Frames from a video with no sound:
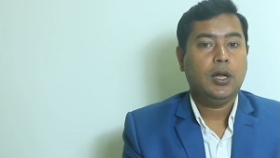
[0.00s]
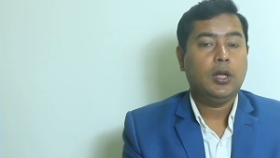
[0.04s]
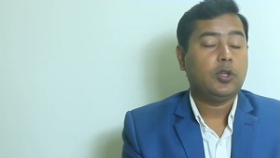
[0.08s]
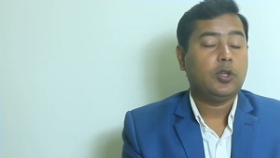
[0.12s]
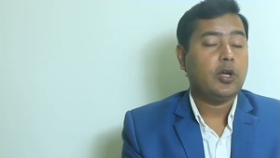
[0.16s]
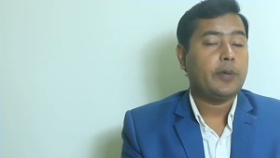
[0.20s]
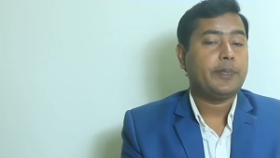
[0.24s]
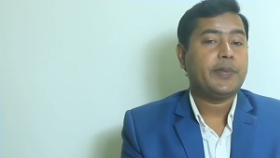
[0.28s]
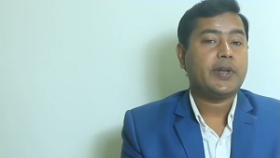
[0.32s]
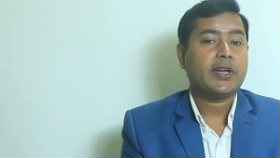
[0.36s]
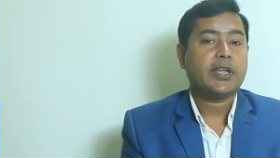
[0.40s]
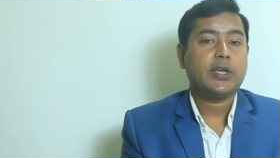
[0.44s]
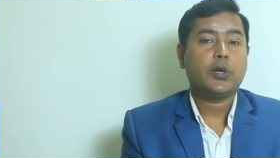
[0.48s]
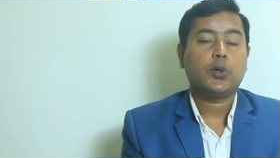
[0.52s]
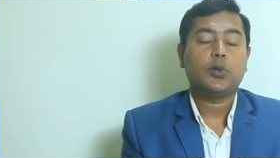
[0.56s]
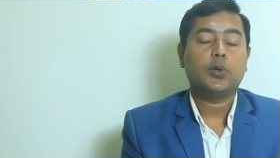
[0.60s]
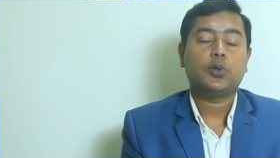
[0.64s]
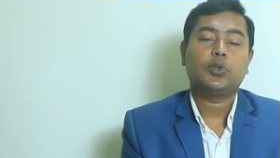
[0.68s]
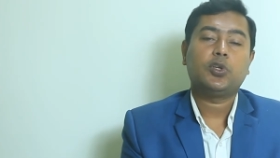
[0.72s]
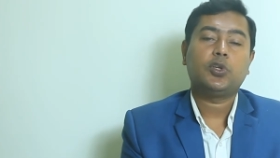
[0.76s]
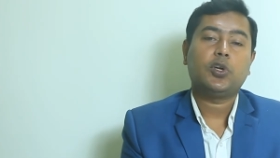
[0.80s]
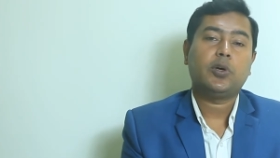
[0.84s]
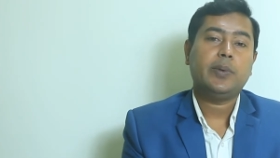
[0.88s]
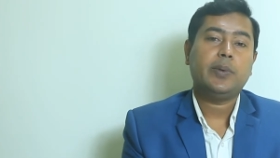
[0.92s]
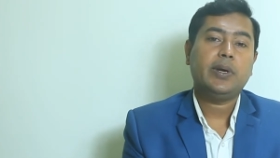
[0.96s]
তো আপনার কি
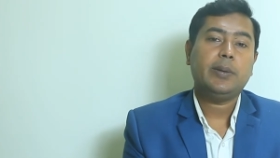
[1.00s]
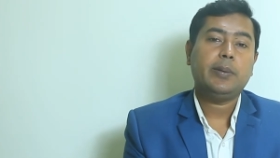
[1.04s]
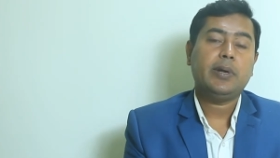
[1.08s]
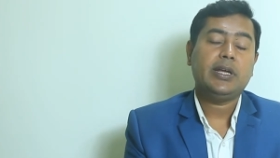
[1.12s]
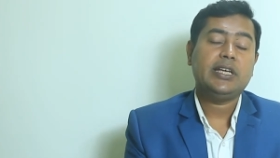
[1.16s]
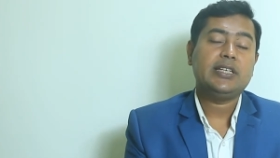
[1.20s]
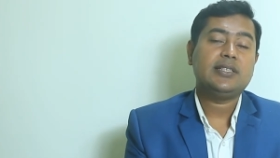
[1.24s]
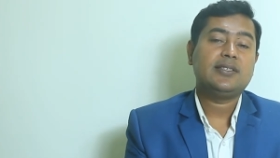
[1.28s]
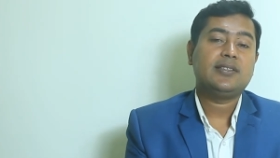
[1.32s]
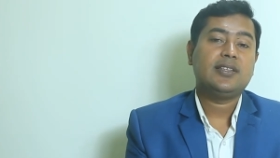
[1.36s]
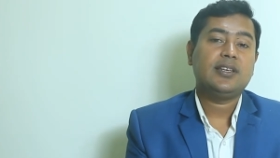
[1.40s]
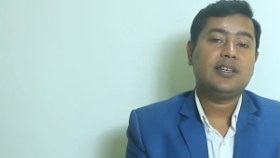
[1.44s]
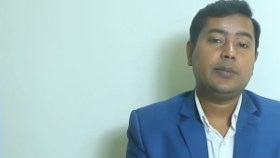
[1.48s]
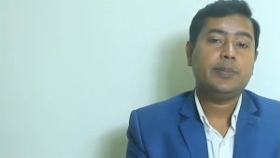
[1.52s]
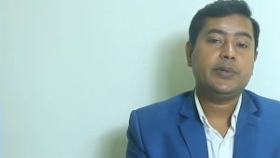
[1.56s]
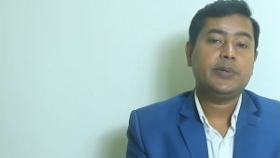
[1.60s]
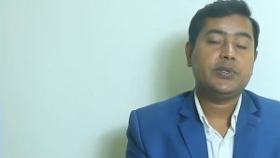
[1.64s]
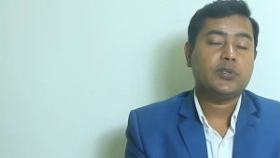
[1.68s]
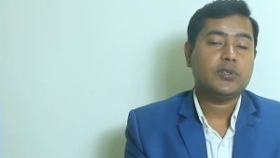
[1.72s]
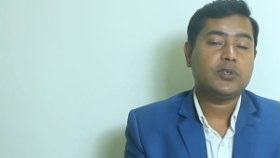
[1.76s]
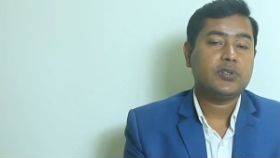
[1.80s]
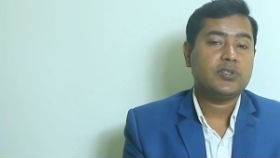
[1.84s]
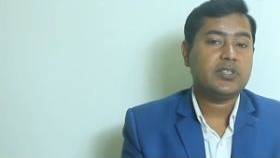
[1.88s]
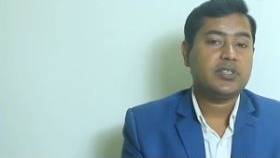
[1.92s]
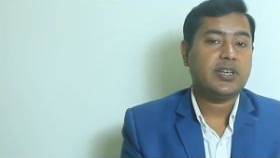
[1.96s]
করতে হবে স্ত্রী
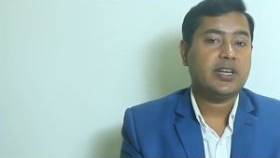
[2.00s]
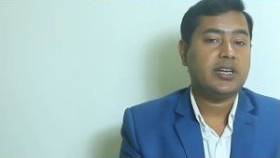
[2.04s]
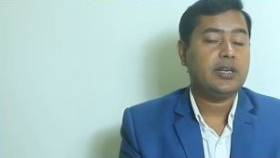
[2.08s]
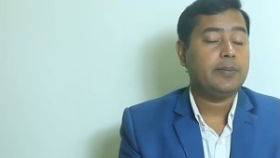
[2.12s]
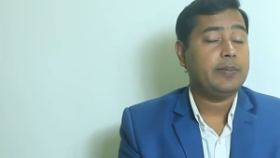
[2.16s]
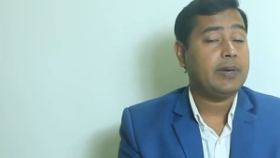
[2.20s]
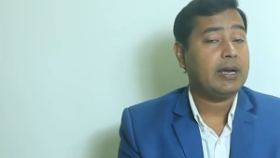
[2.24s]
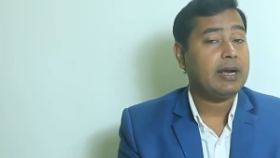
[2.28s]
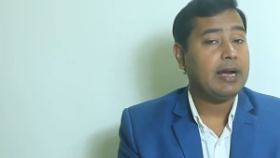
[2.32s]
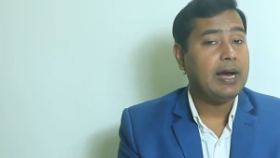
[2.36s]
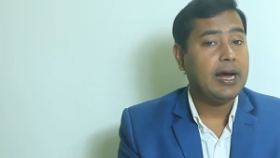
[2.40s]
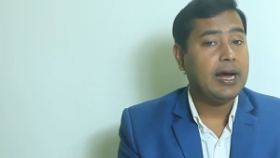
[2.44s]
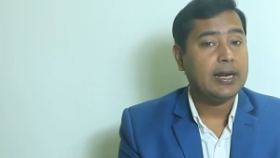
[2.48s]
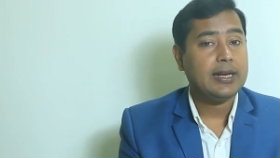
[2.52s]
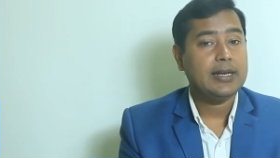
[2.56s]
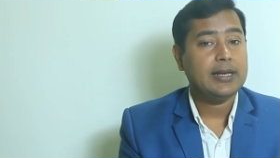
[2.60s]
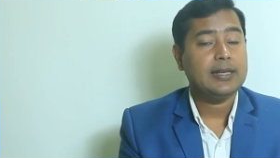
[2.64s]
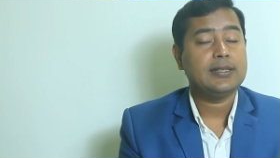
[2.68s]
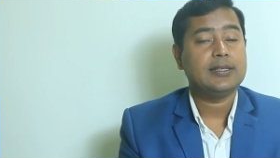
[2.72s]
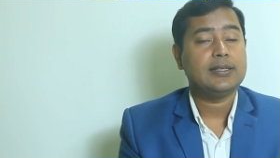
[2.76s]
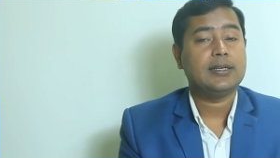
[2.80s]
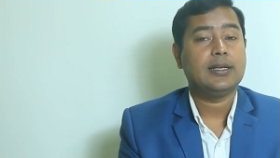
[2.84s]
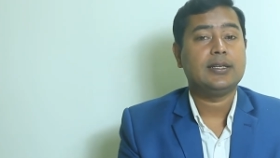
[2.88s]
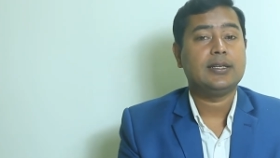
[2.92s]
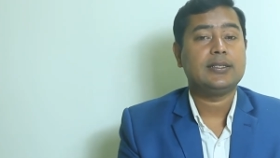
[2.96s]
পিছন সাইড বা
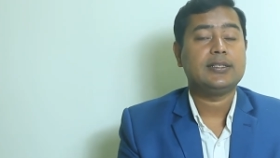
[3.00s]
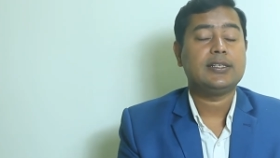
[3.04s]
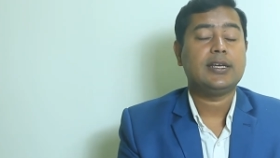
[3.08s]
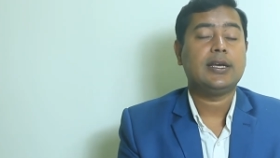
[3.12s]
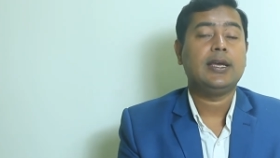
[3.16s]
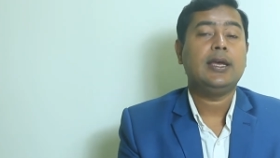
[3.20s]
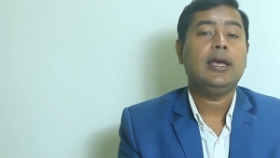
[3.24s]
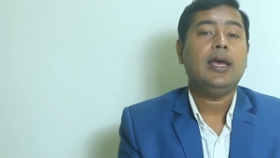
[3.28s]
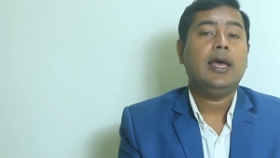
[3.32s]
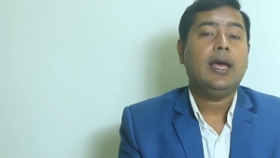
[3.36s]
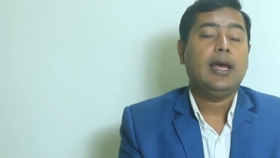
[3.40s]
ঘাড়ের যে